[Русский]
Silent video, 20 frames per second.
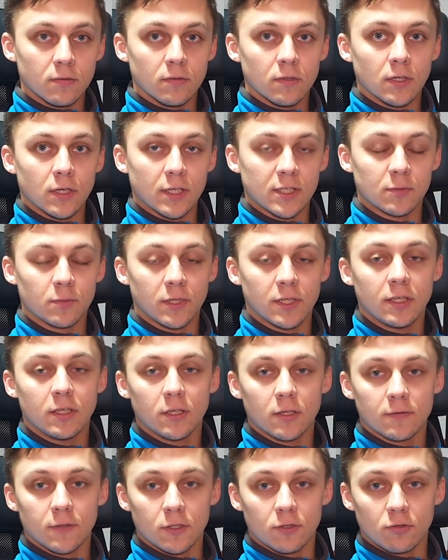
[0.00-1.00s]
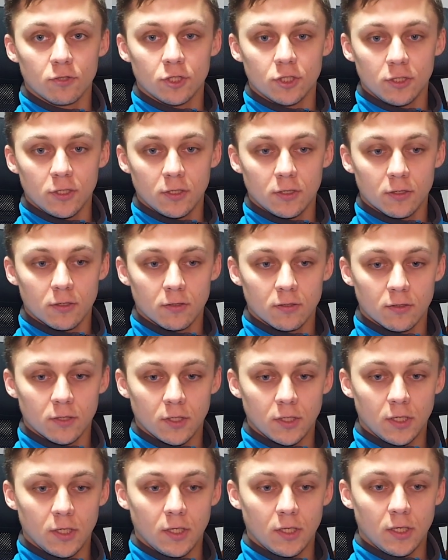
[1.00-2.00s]
разблокировать ручник
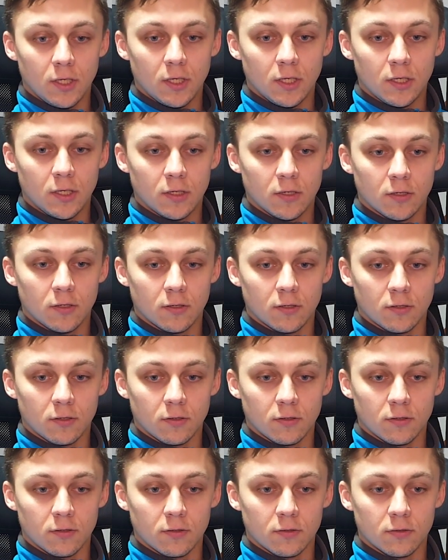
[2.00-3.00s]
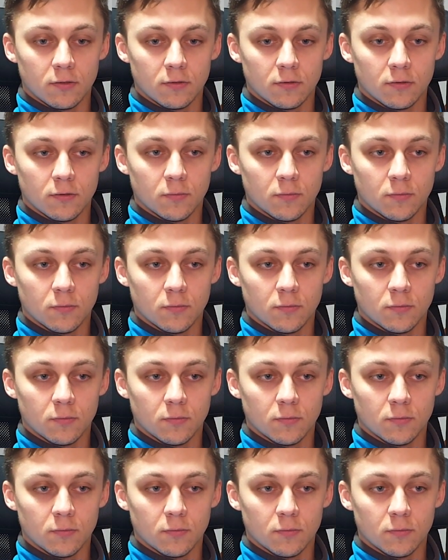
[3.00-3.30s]
и э,